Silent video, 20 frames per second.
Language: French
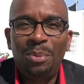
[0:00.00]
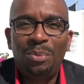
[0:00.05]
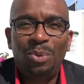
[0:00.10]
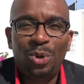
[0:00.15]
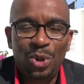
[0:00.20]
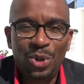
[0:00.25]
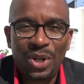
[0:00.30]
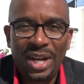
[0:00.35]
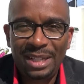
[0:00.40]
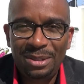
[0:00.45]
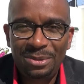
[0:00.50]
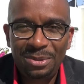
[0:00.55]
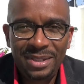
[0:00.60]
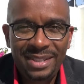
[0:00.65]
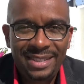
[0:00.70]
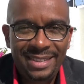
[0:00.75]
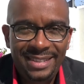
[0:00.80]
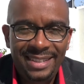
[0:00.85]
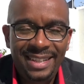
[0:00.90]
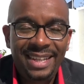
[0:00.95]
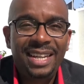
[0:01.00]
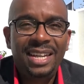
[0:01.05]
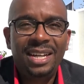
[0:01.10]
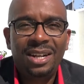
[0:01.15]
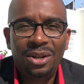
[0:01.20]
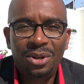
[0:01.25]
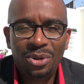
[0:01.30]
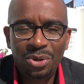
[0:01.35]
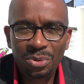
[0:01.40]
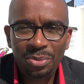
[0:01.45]
Bonjour à tous, c'est
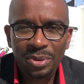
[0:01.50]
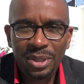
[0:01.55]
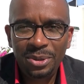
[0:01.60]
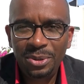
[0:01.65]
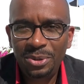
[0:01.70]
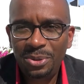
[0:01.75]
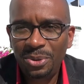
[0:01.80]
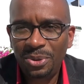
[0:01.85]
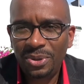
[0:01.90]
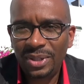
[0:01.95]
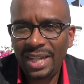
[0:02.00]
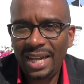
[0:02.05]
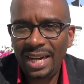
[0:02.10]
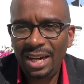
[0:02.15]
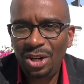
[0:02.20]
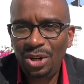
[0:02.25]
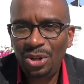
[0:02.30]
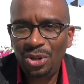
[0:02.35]
Roméo Cournal,